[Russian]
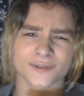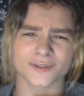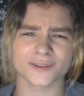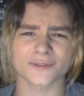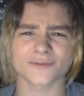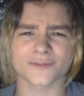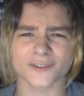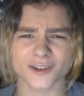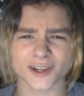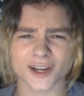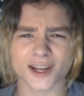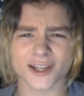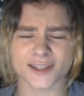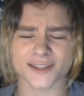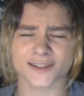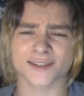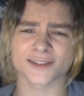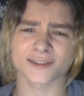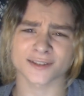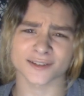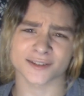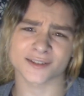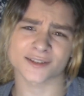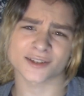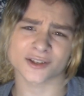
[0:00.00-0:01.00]

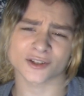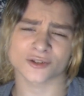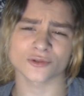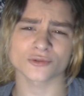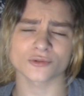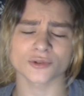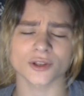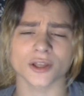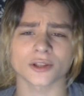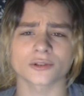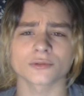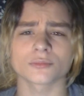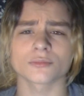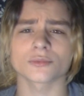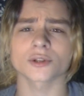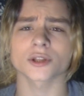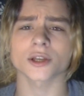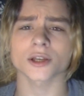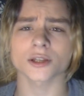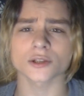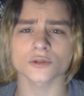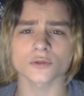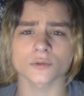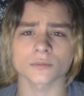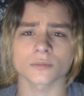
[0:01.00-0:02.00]
вкратце расскажу, я думаю, не
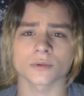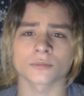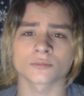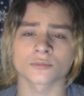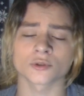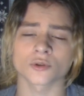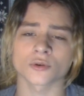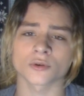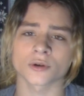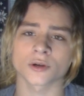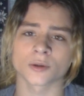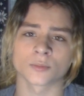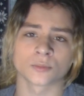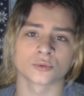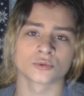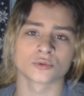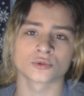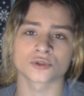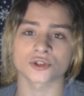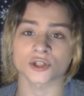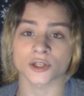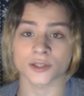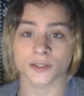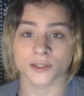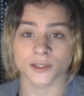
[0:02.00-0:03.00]
особо много буду
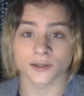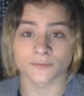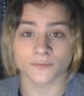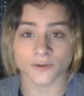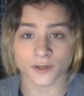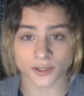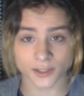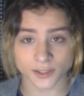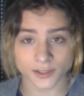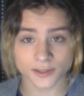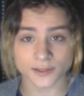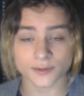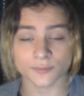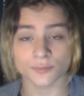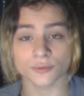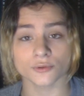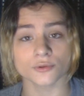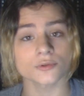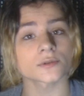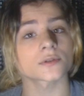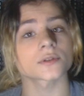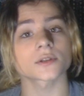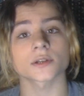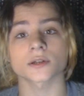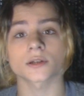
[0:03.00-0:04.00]
сейчас говорить,
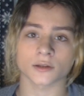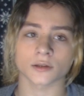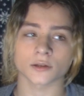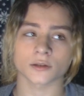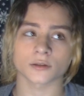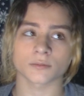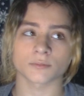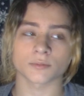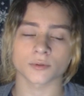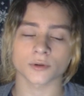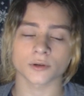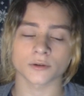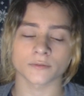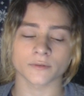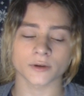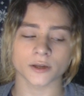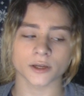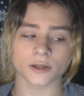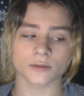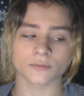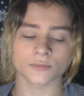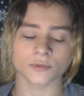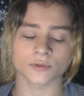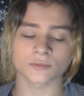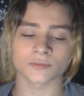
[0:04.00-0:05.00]
просто э,
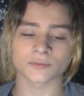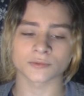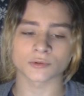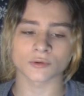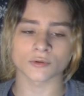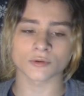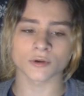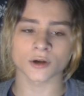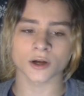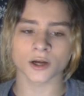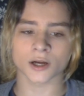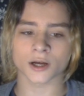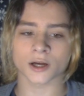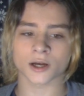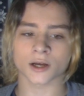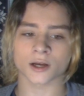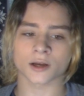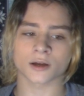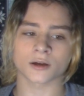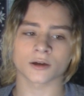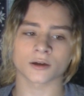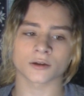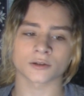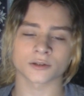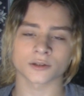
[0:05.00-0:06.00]
поговорим немного
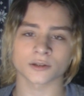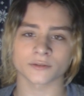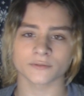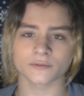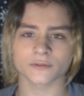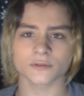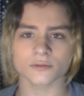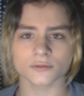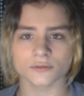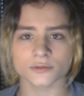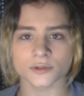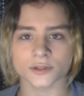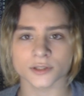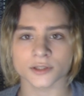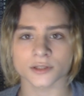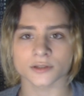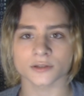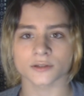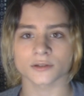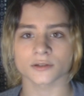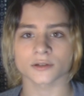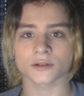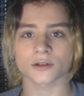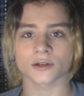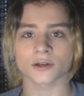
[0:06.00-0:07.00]
о коронавирусе,
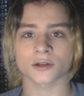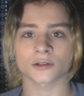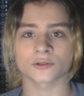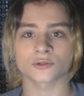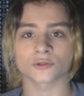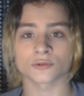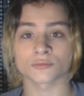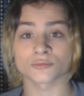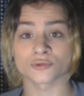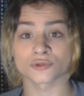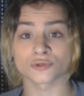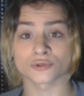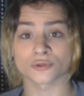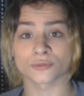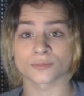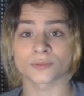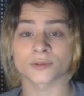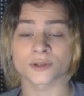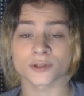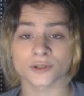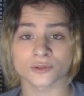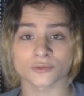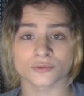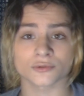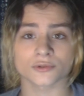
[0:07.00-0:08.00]
о том, что
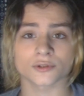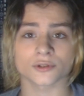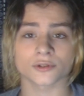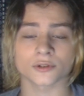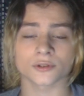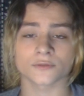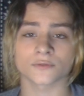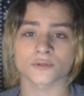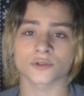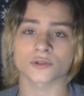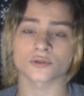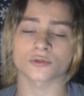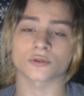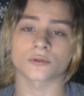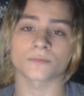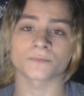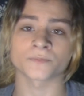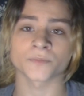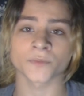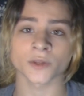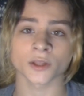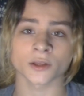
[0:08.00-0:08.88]
происходит и все.